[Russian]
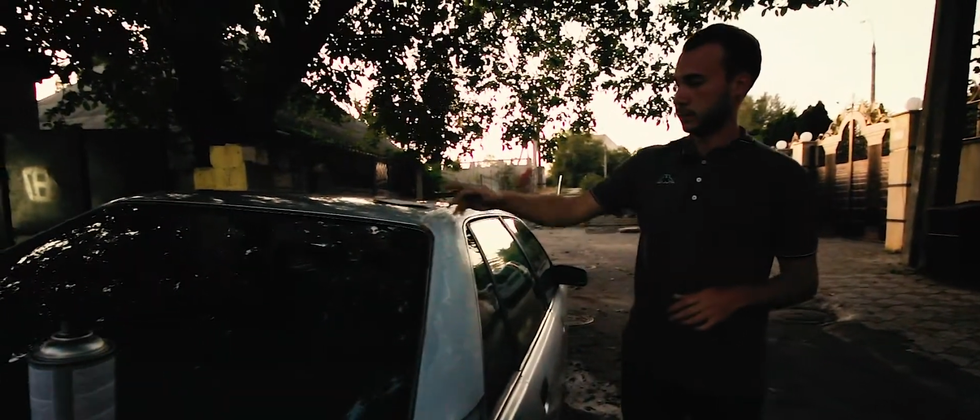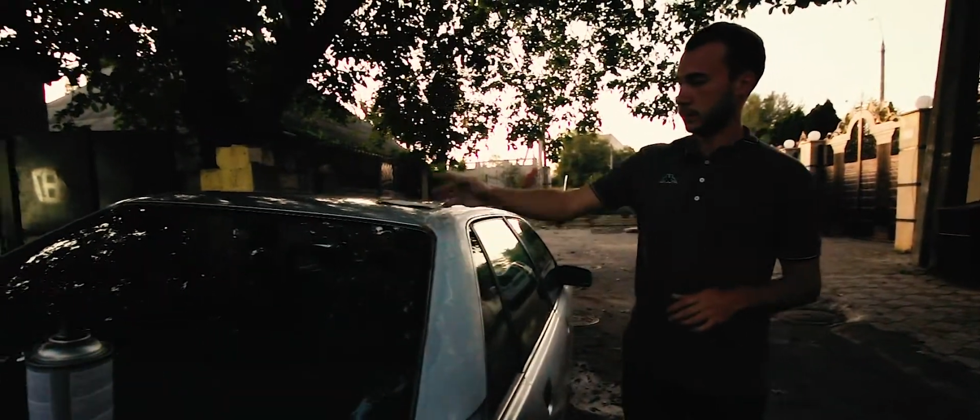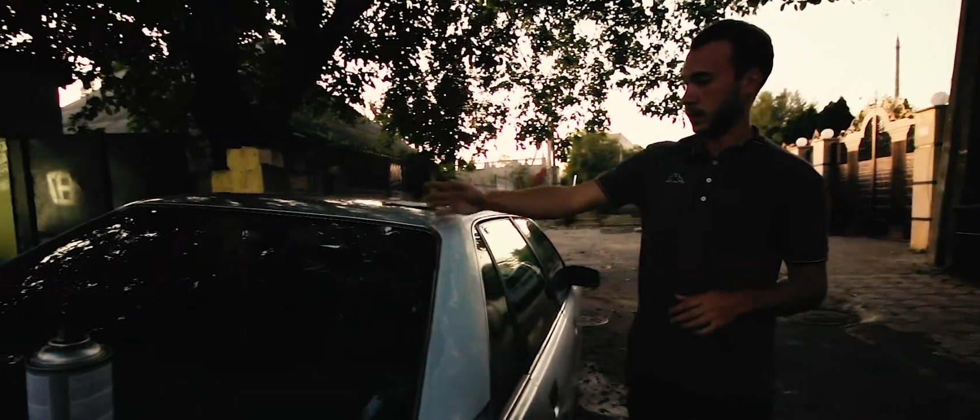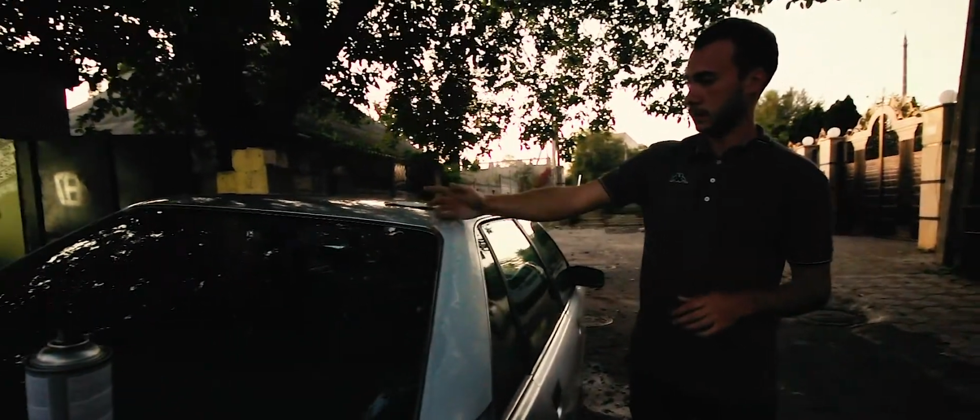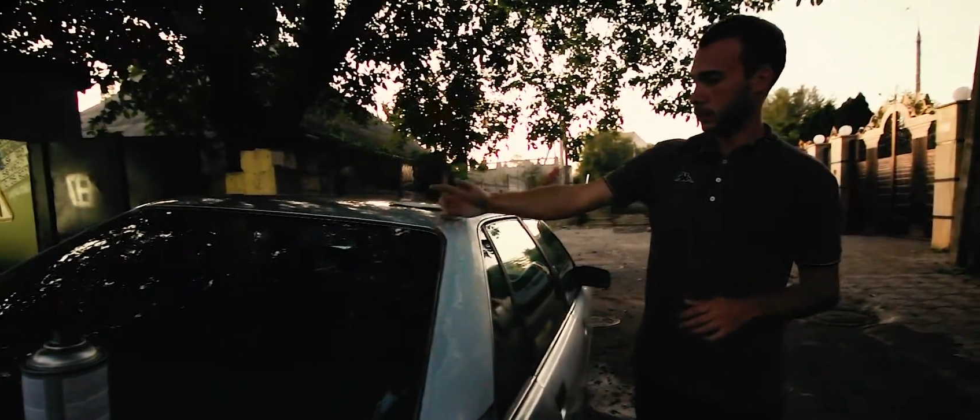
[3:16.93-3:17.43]
В
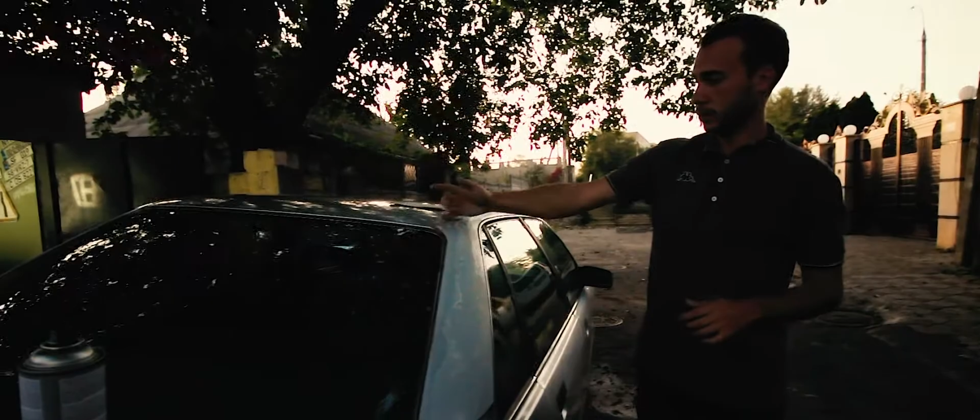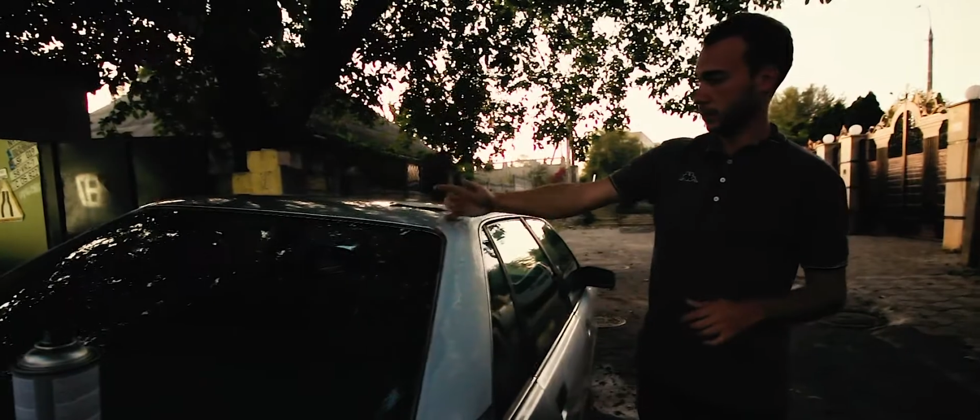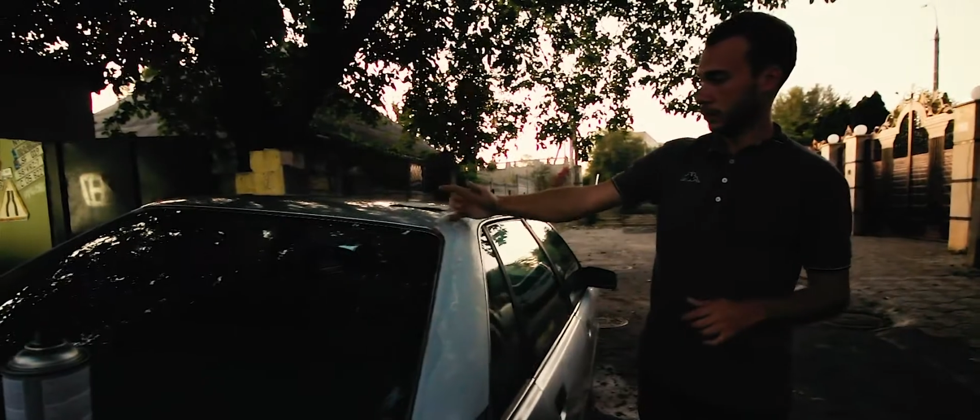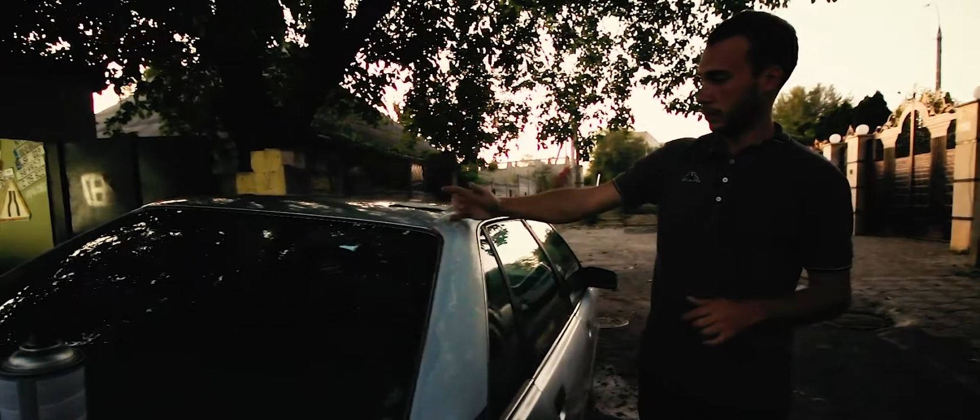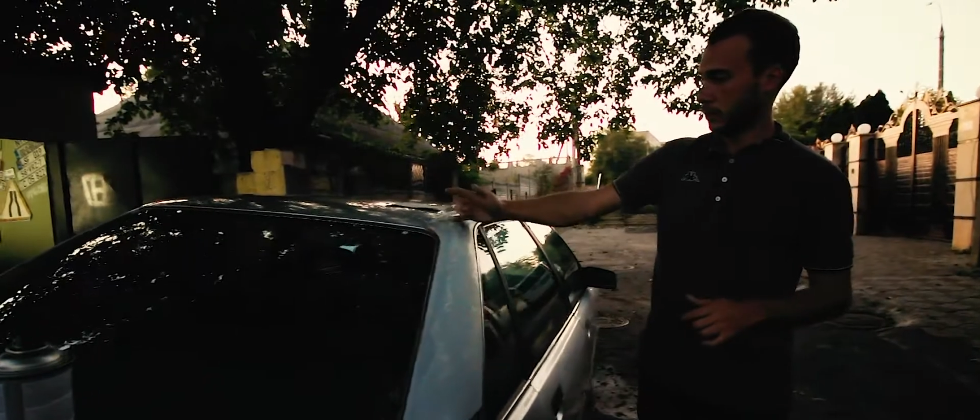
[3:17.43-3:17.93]
данном случае
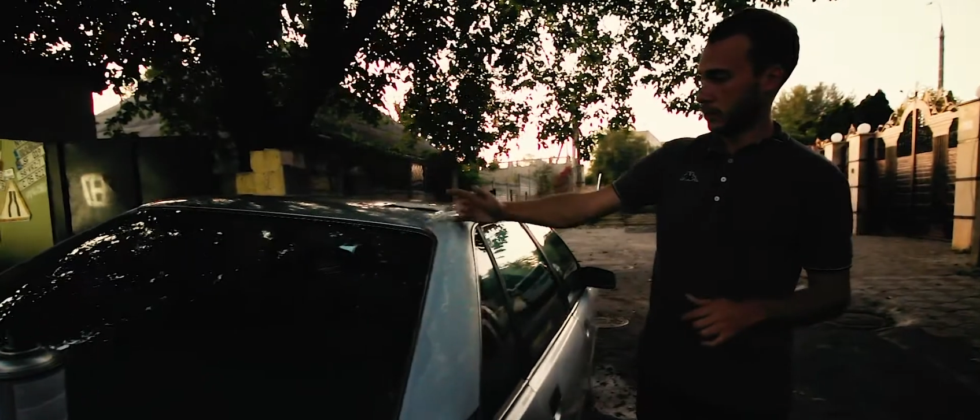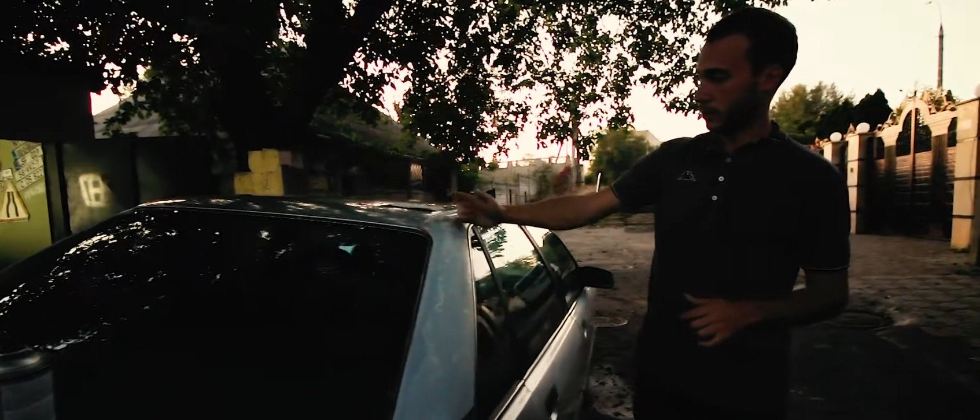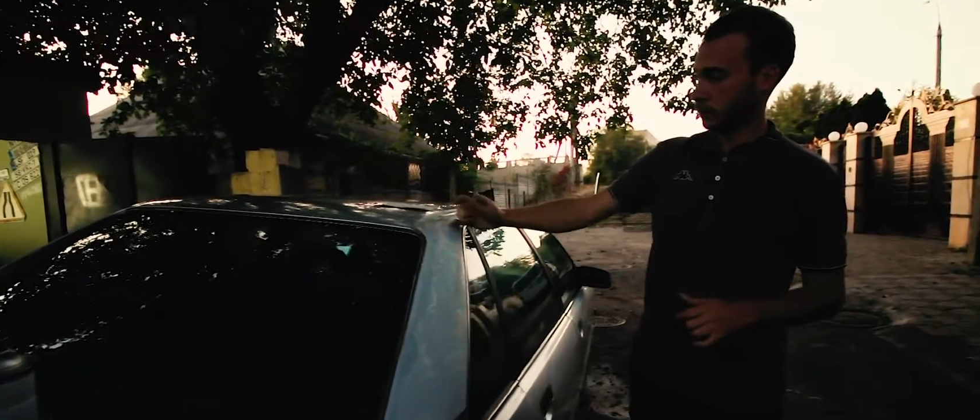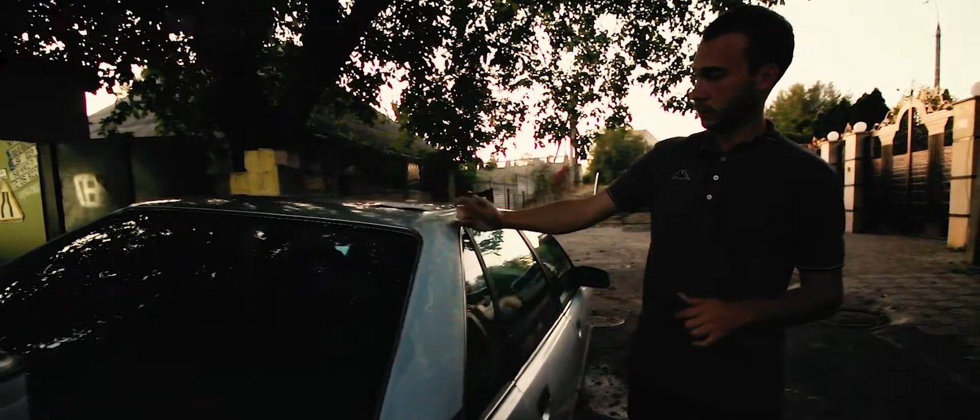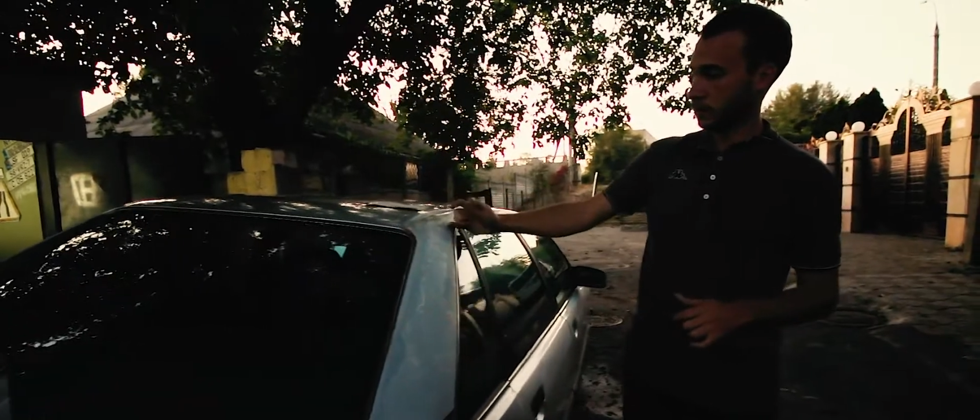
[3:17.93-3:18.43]
мне удобно сделать его